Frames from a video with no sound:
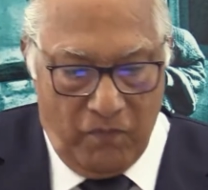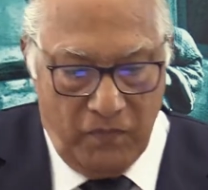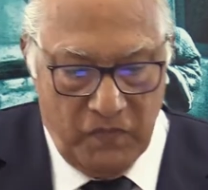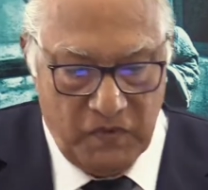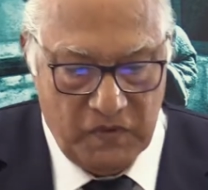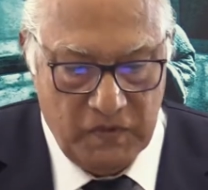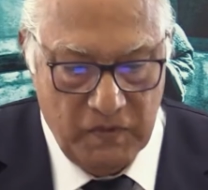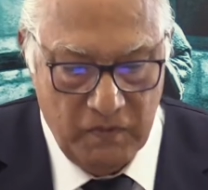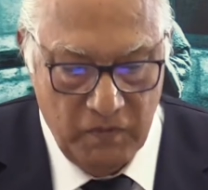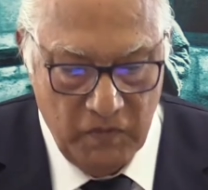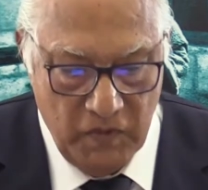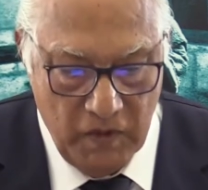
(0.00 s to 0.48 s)

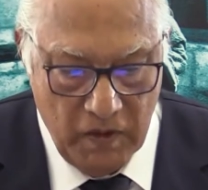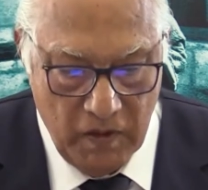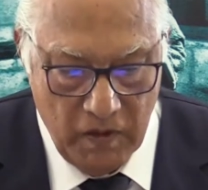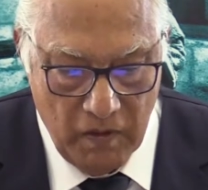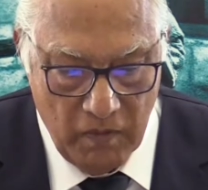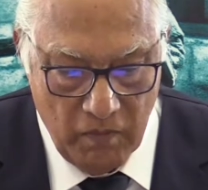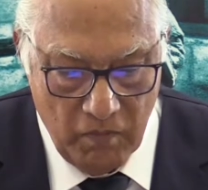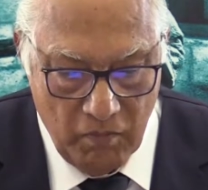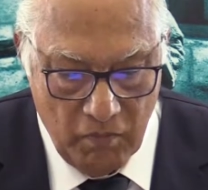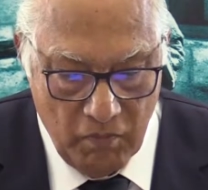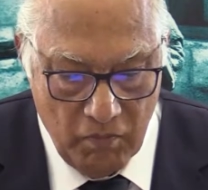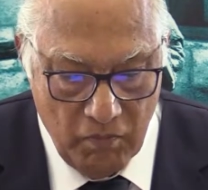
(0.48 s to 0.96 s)

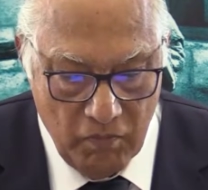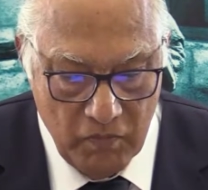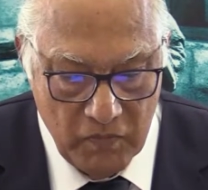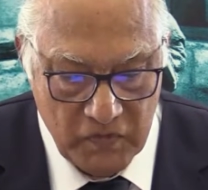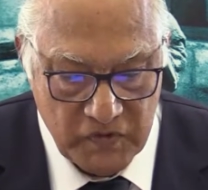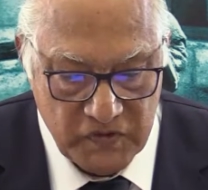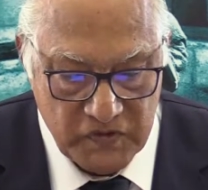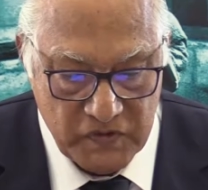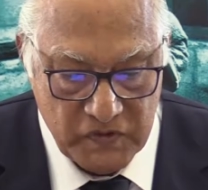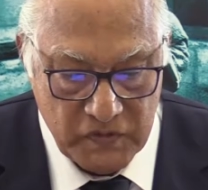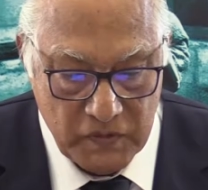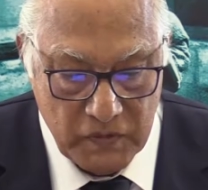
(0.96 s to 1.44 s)
Şimdi
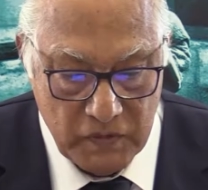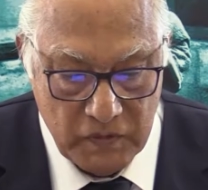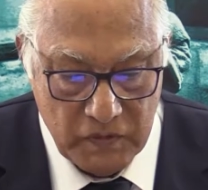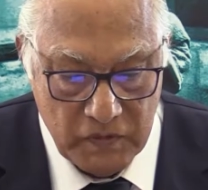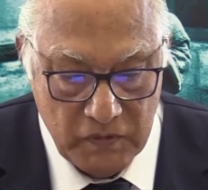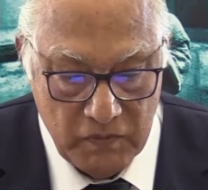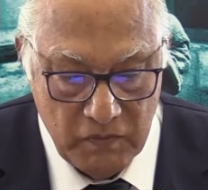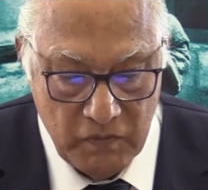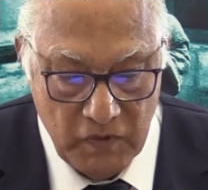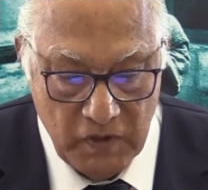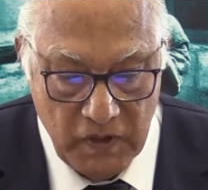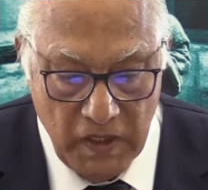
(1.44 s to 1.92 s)

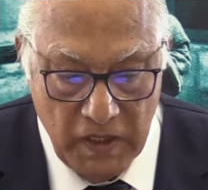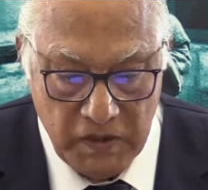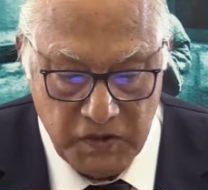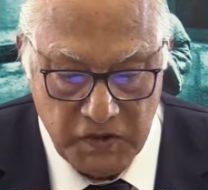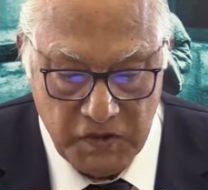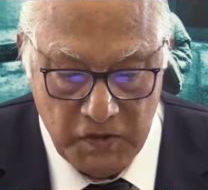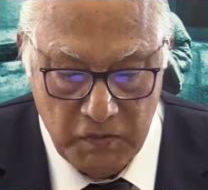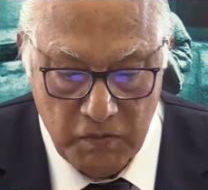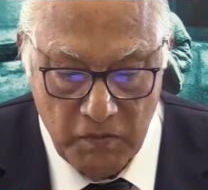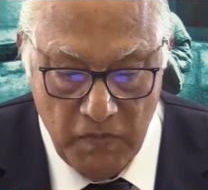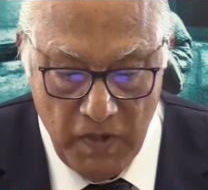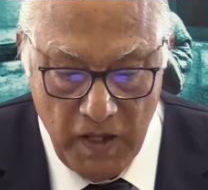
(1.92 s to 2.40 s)
şimdi
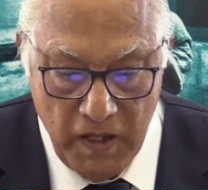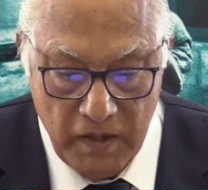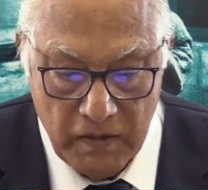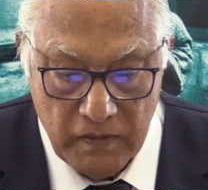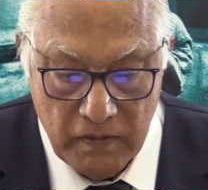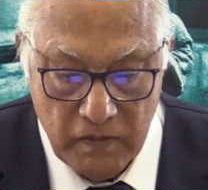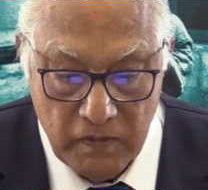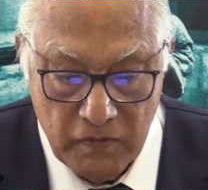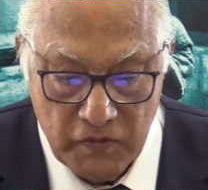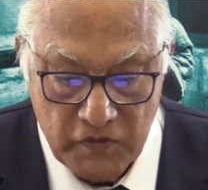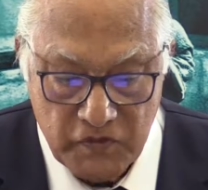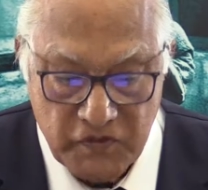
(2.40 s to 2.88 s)
geçeyim
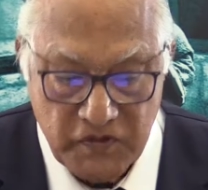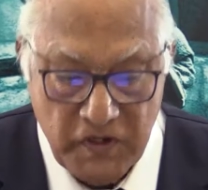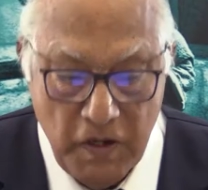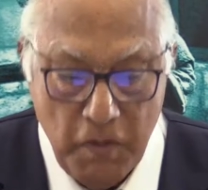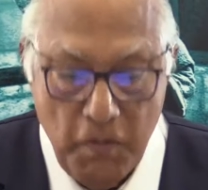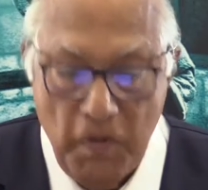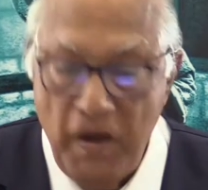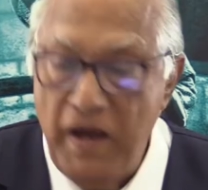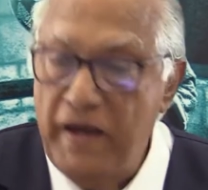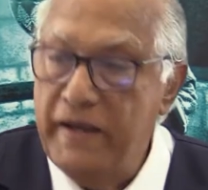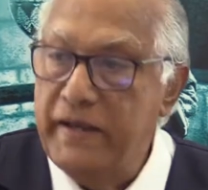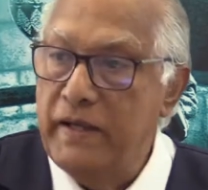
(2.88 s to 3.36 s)
ben
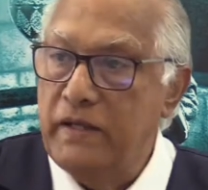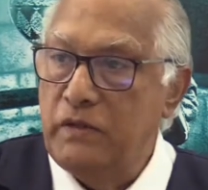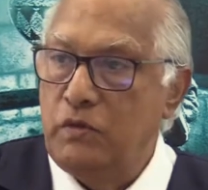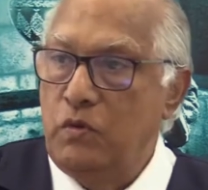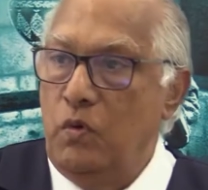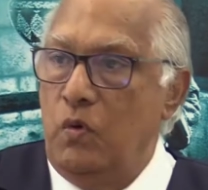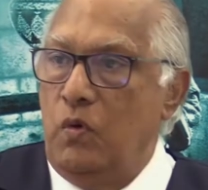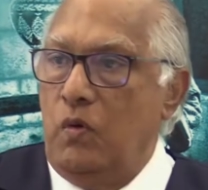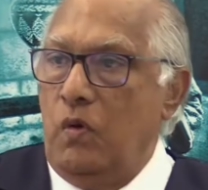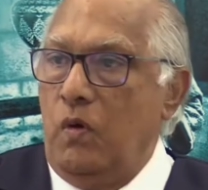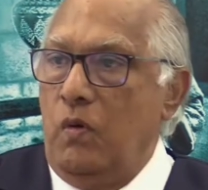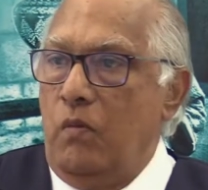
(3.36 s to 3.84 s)
semaya
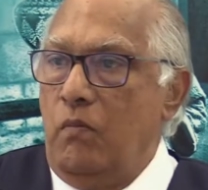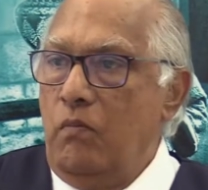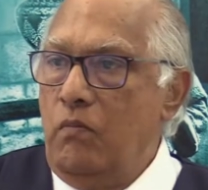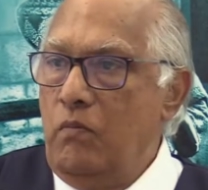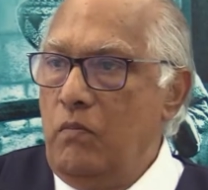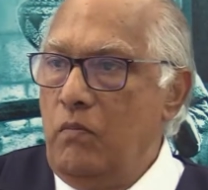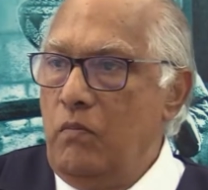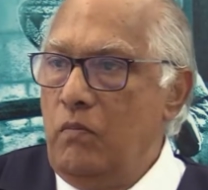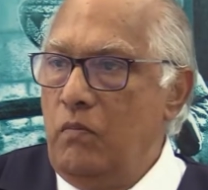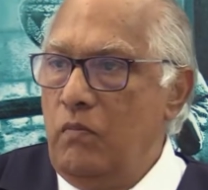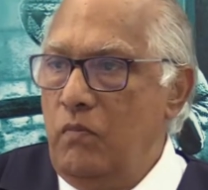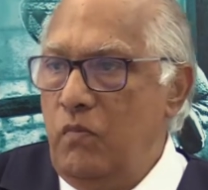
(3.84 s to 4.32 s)
doğru.
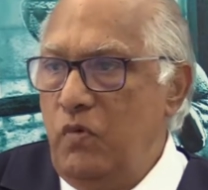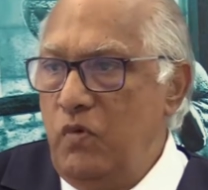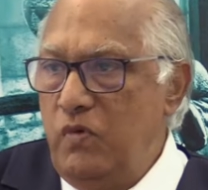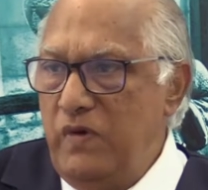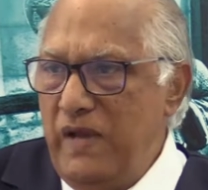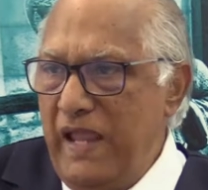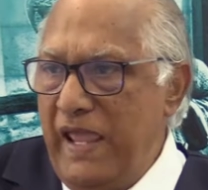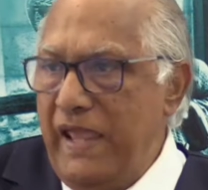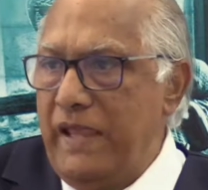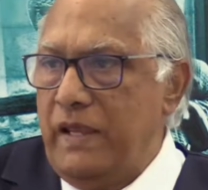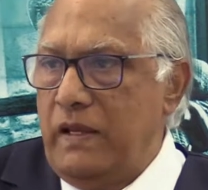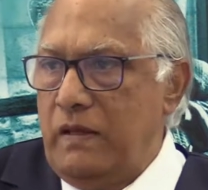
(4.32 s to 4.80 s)
Bu
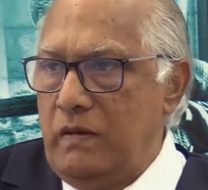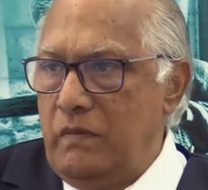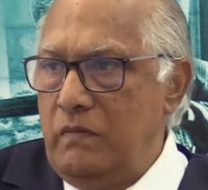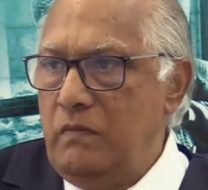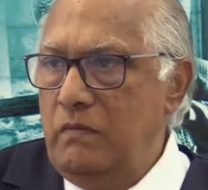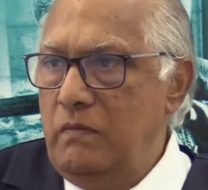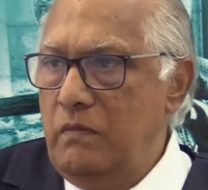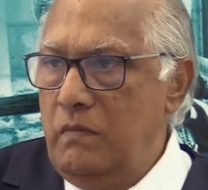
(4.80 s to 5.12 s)
ney?